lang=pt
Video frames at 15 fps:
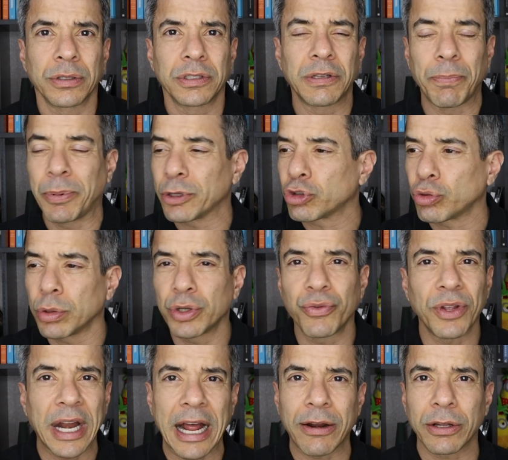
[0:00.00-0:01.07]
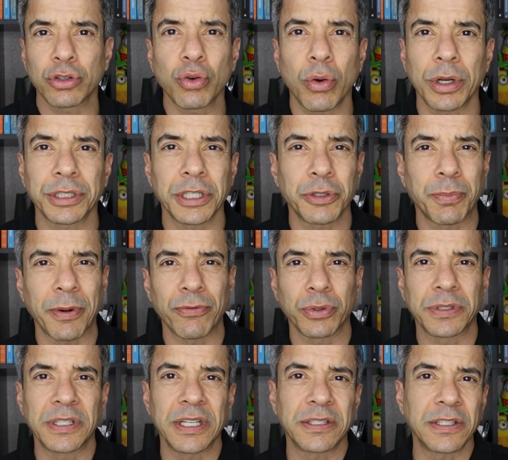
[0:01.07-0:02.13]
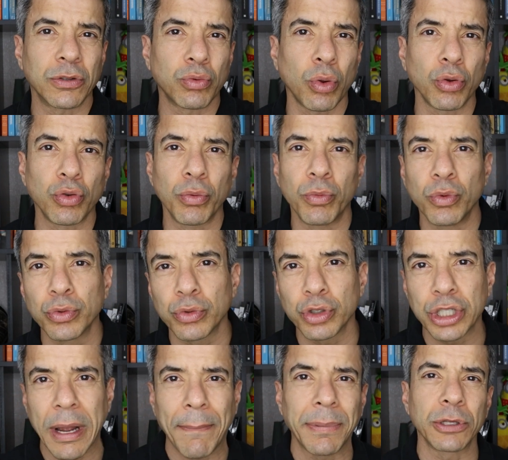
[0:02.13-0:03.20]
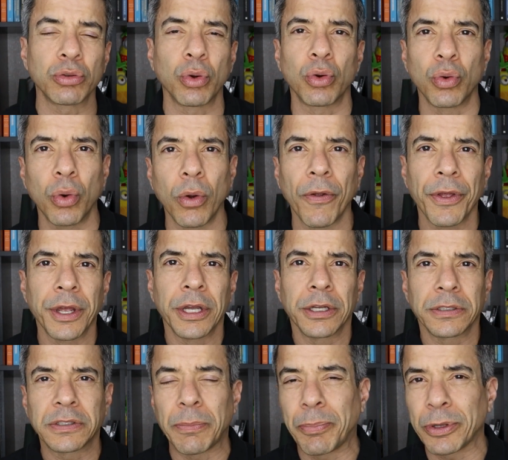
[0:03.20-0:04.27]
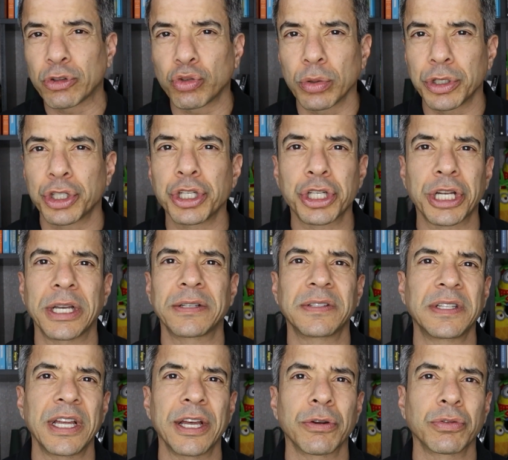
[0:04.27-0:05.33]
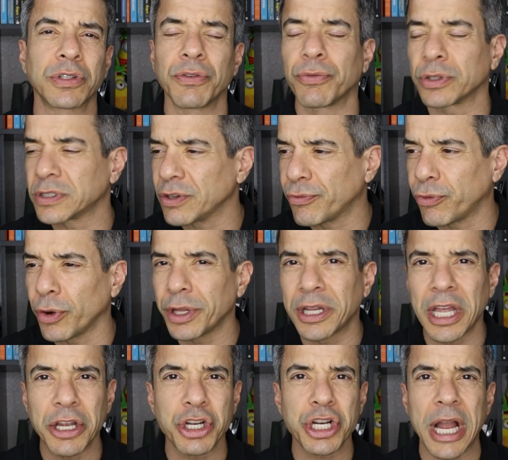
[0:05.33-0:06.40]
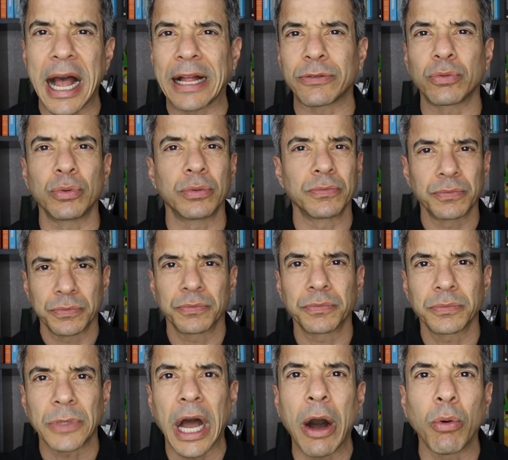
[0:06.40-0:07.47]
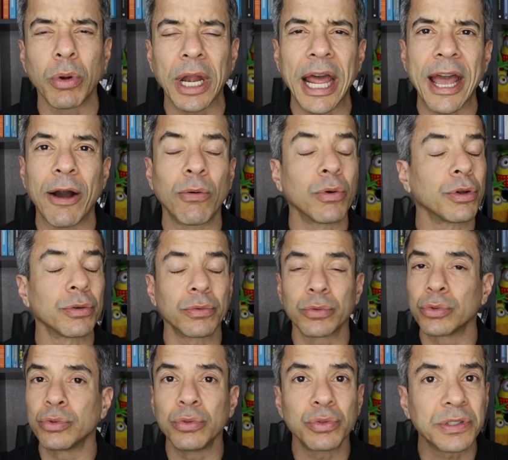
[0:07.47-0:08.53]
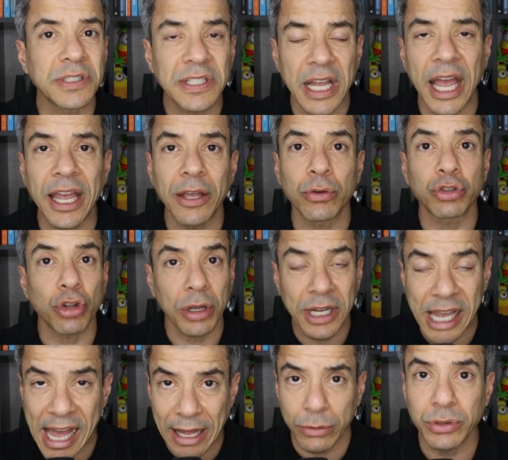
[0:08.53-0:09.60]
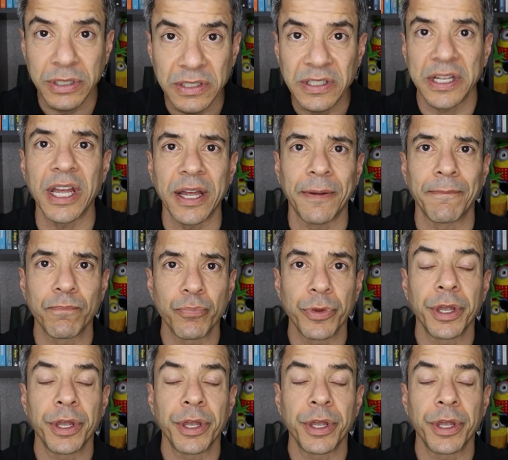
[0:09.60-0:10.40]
Se pessoas viraram as costas para você, se todo mundo te abandonou, se pessoas te esqueceram, se você foi deixado ao léu, eu não sei, eu só quero dizer